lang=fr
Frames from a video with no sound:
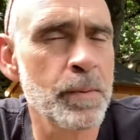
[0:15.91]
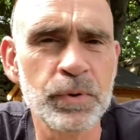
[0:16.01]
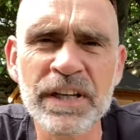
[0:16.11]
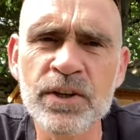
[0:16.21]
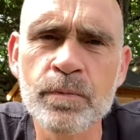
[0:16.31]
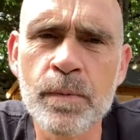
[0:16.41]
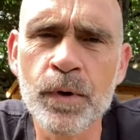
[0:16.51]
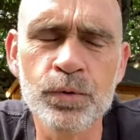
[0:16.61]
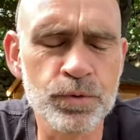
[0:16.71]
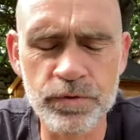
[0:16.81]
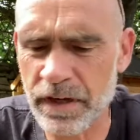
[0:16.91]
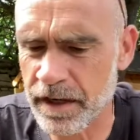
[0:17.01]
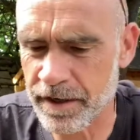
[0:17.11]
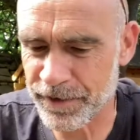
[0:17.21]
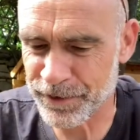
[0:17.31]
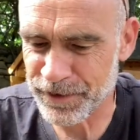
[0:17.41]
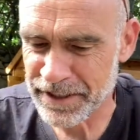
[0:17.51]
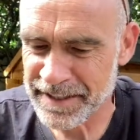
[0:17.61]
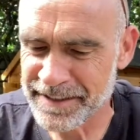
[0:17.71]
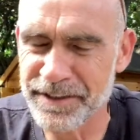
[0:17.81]
Peut-être qu'au moment où tu verras euh,
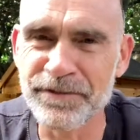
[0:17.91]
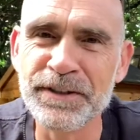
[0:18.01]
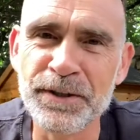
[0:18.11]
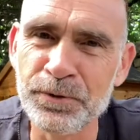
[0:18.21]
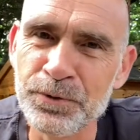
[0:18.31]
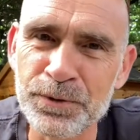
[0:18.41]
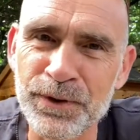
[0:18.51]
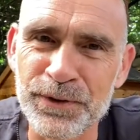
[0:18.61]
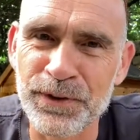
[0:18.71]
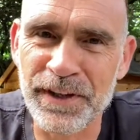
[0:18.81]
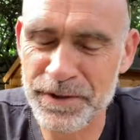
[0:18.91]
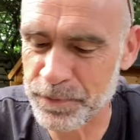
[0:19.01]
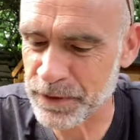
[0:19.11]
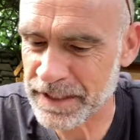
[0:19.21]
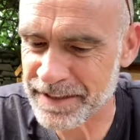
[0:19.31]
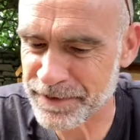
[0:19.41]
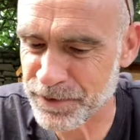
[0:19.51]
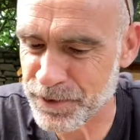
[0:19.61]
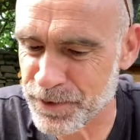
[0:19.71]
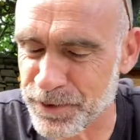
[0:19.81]
cette vidéo ou tu entendras ce
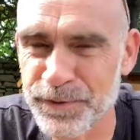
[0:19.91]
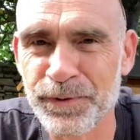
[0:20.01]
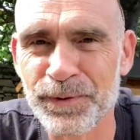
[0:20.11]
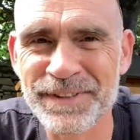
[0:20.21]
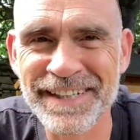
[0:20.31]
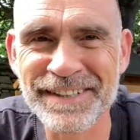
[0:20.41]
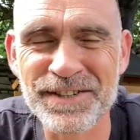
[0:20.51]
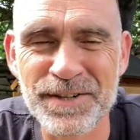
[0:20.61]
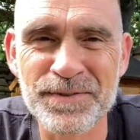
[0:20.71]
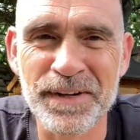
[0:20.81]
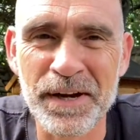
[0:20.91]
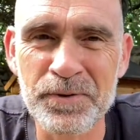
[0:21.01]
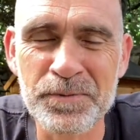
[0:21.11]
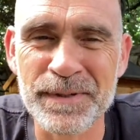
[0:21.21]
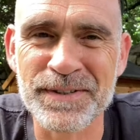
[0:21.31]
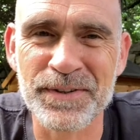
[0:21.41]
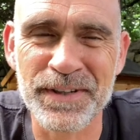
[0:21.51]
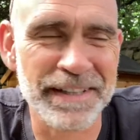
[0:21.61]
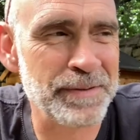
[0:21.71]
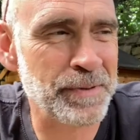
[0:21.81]
podcast, euh, on sera déjà sur la route parce qu'il
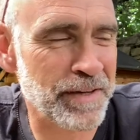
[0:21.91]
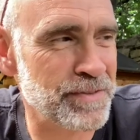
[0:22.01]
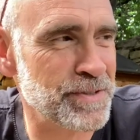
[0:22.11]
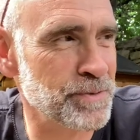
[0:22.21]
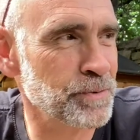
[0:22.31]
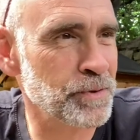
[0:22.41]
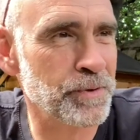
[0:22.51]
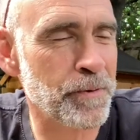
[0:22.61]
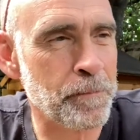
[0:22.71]
y a des prévisions de,